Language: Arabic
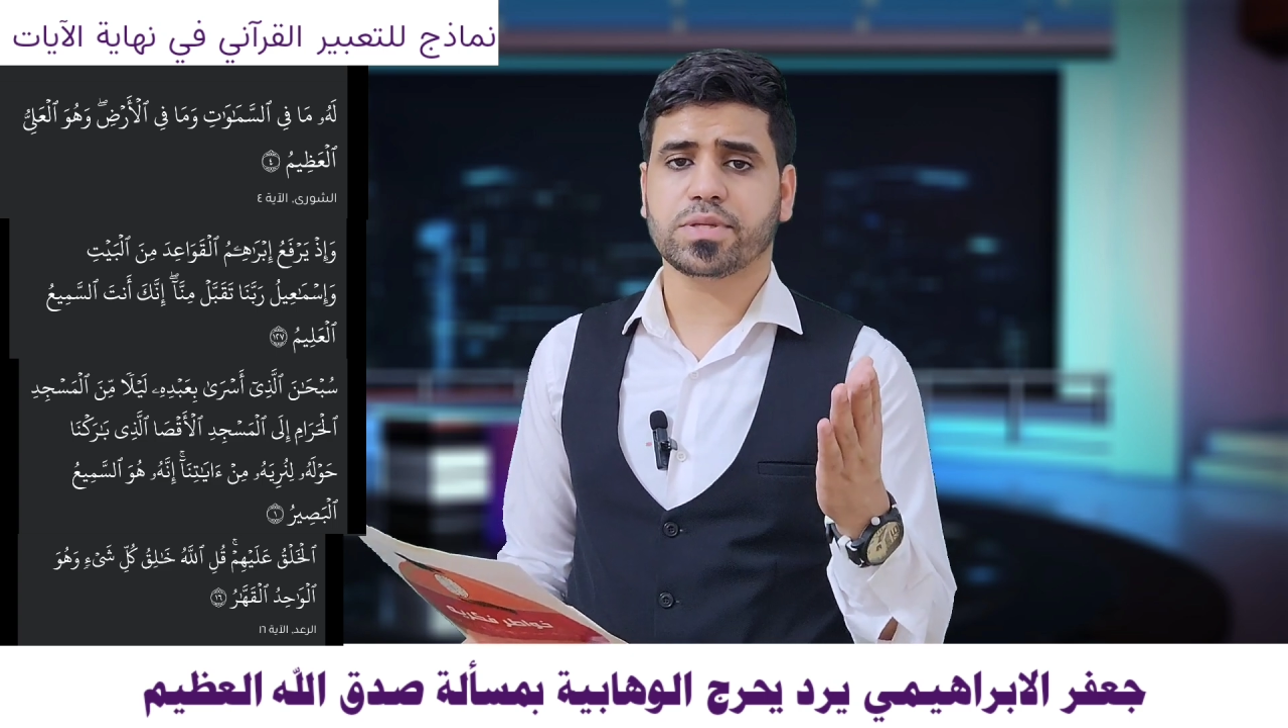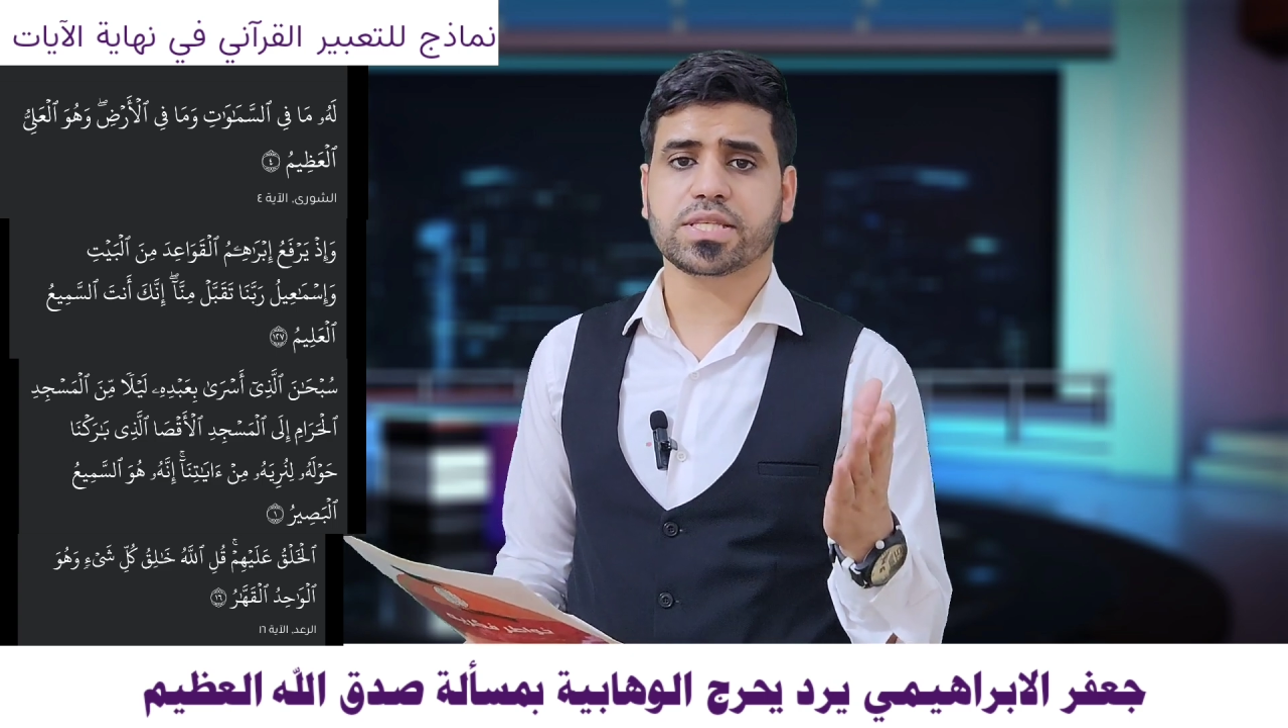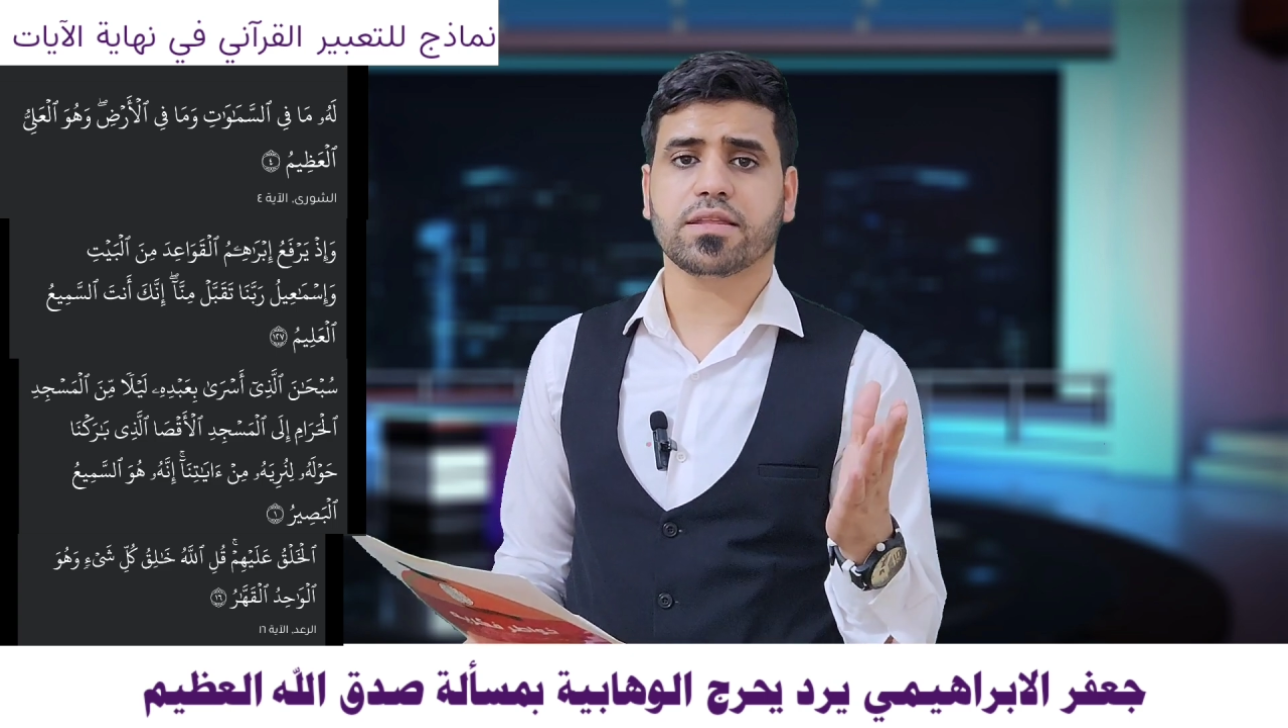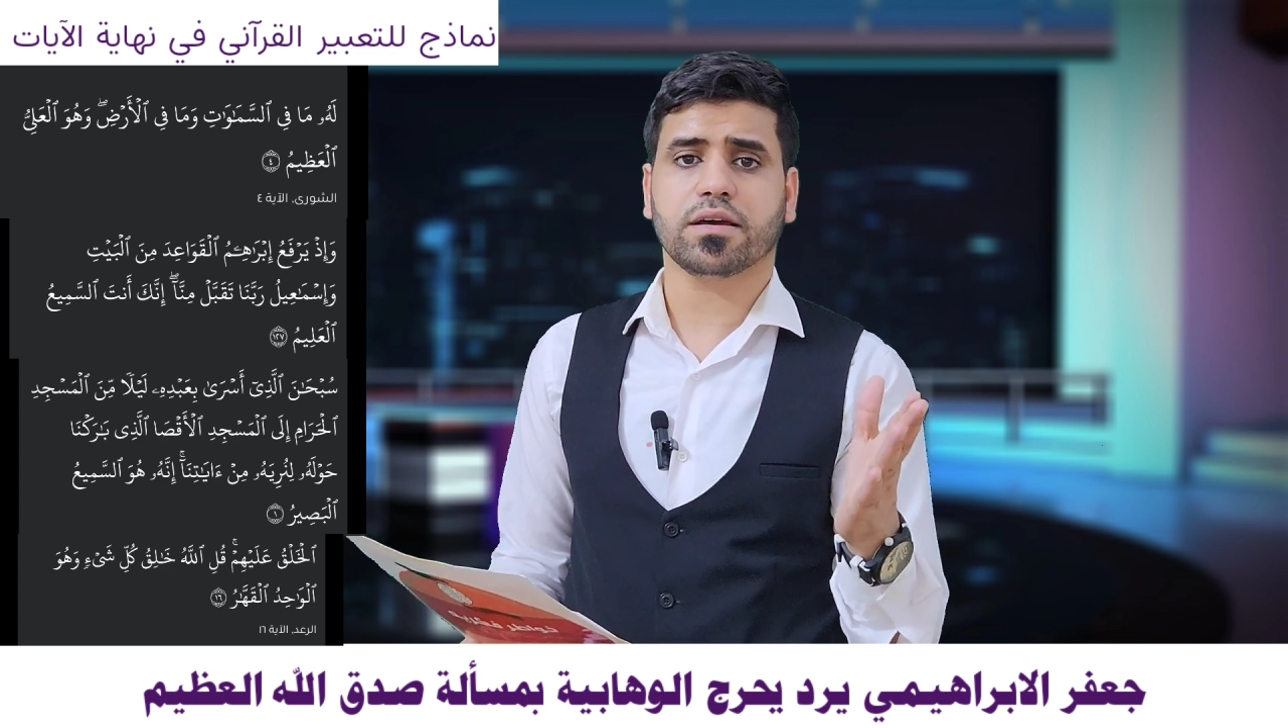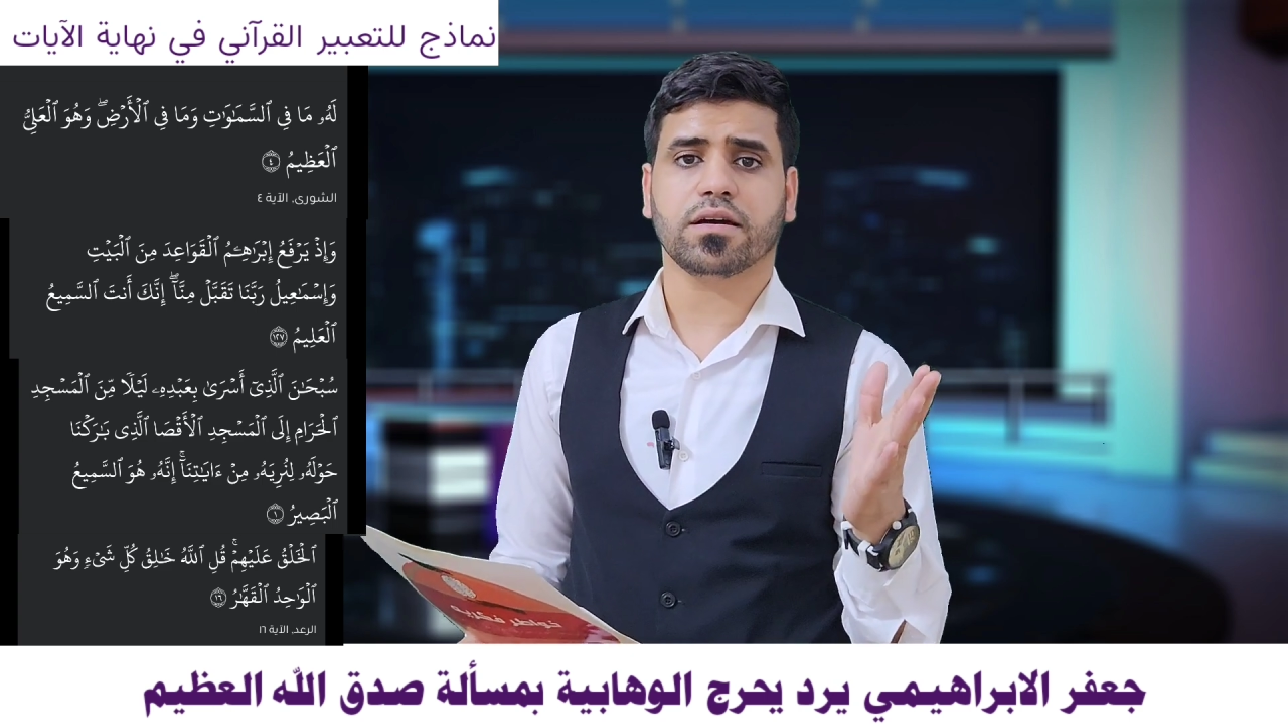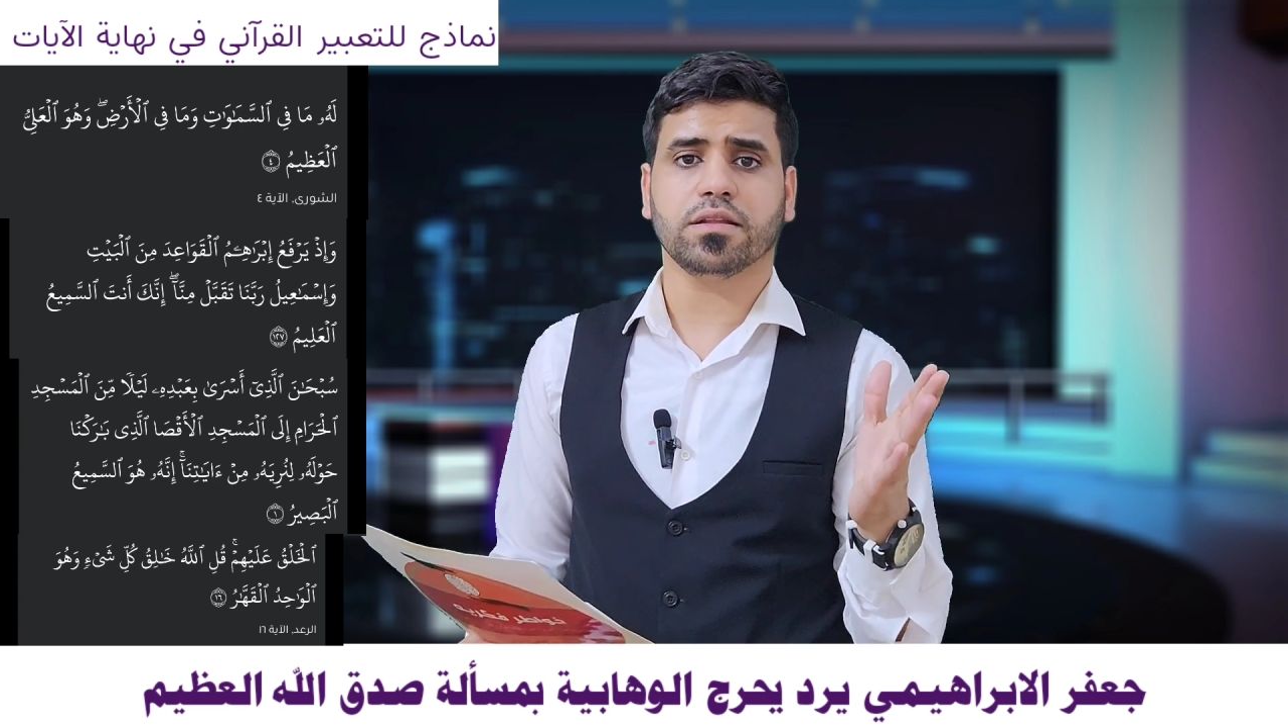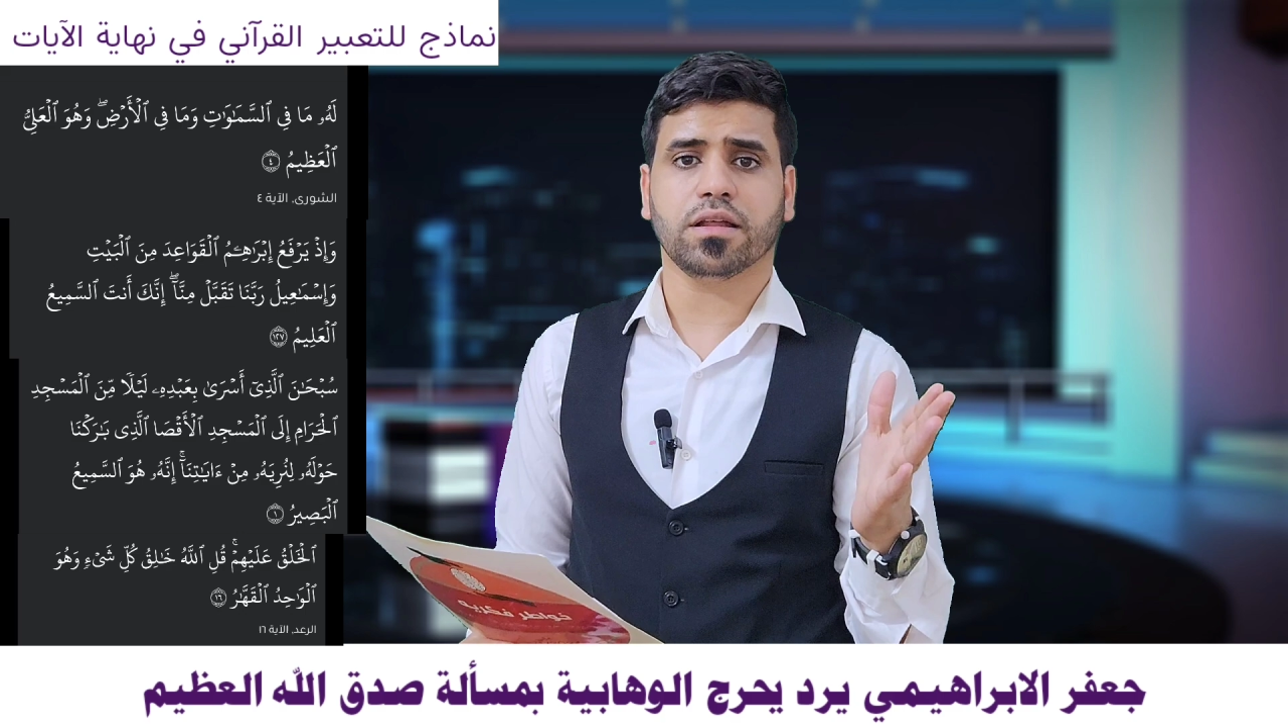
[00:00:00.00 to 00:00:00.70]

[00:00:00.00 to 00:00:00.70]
بصدق